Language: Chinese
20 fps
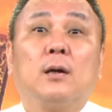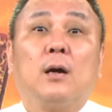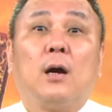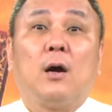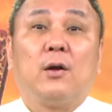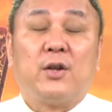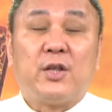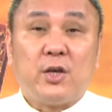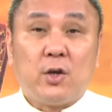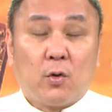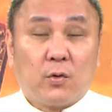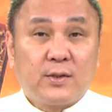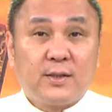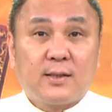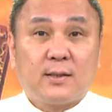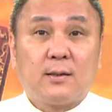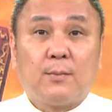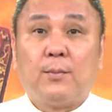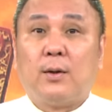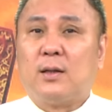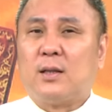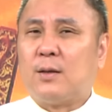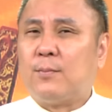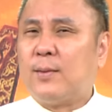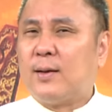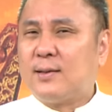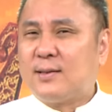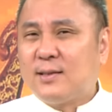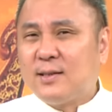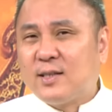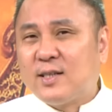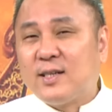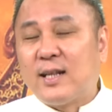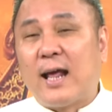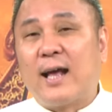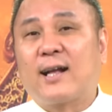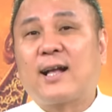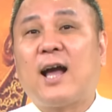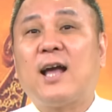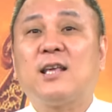好，理由是什么？你们自己
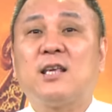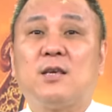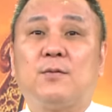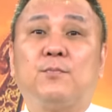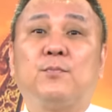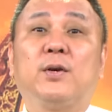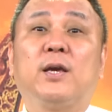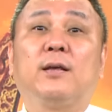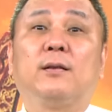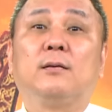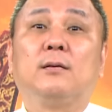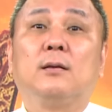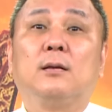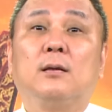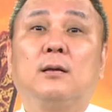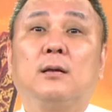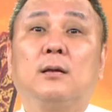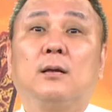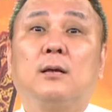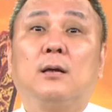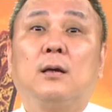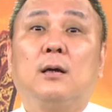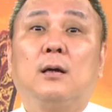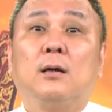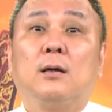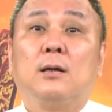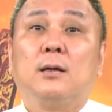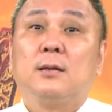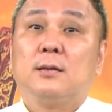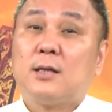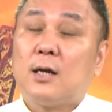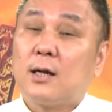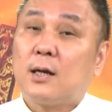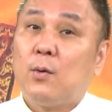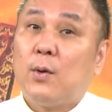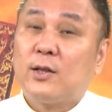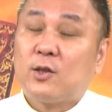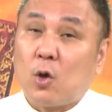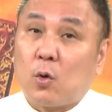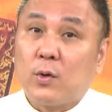来看影片，这样
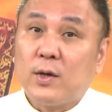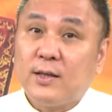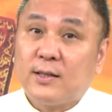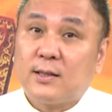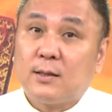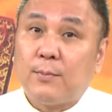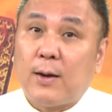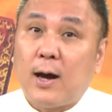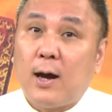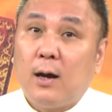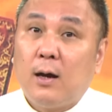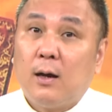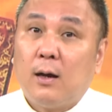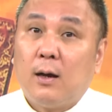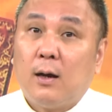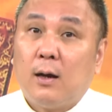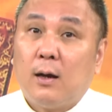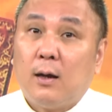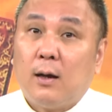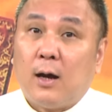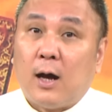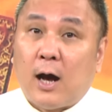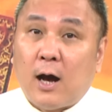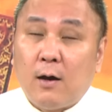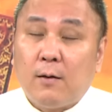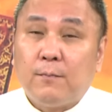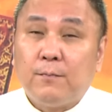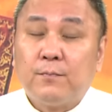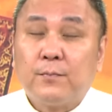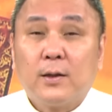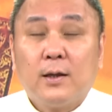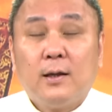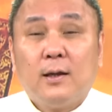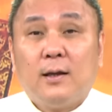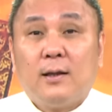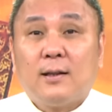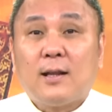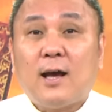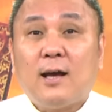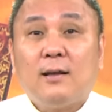各位懂意思吗？好，
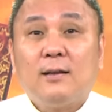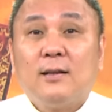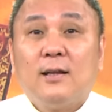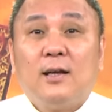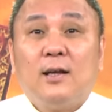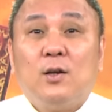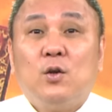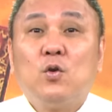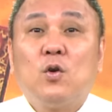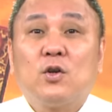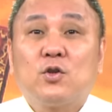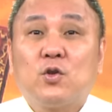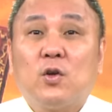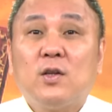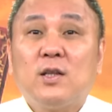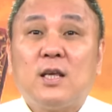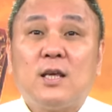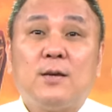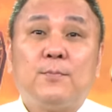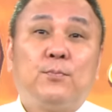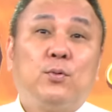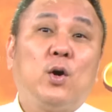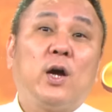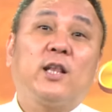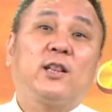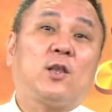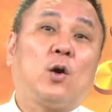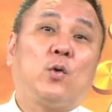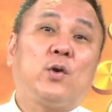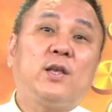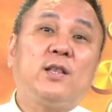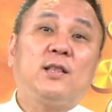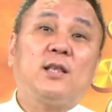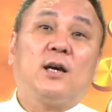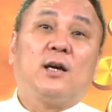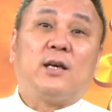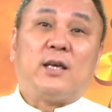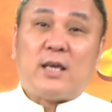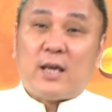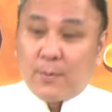那如果说你不会抖音
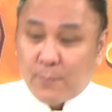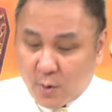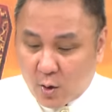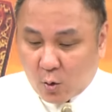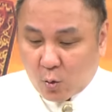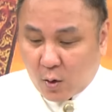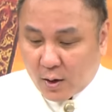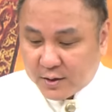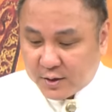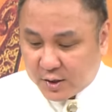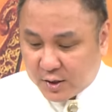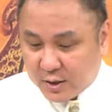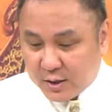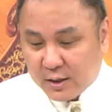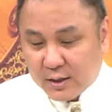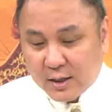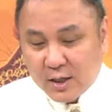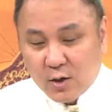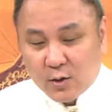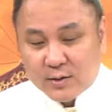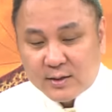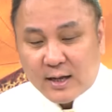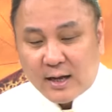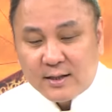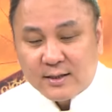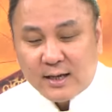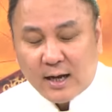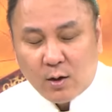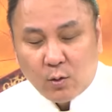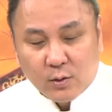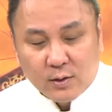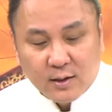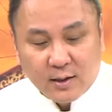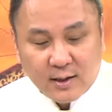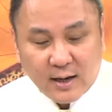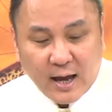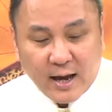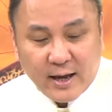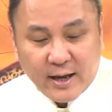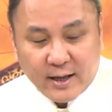的也没有关系，你有参加我的
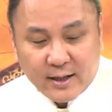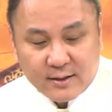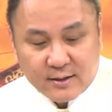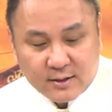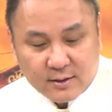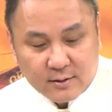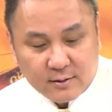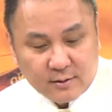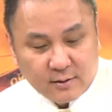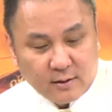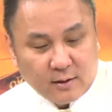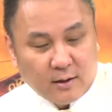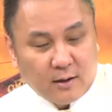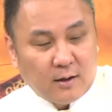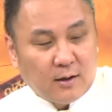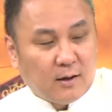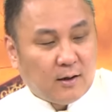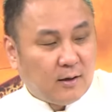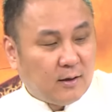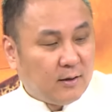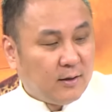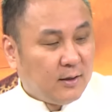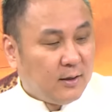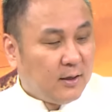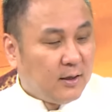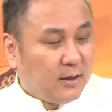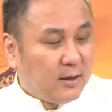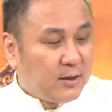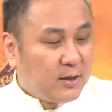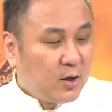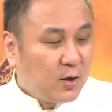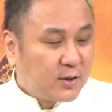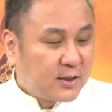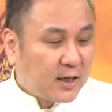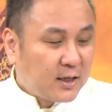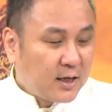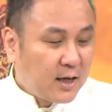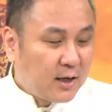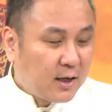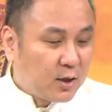Lite 啊，你有
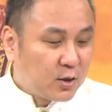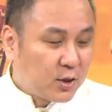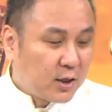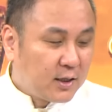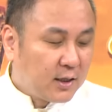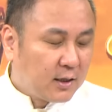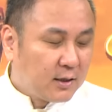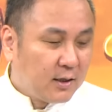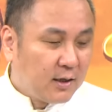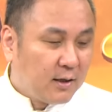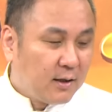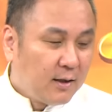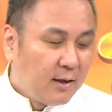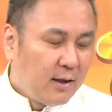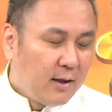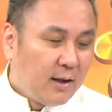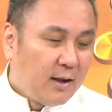参加老传统的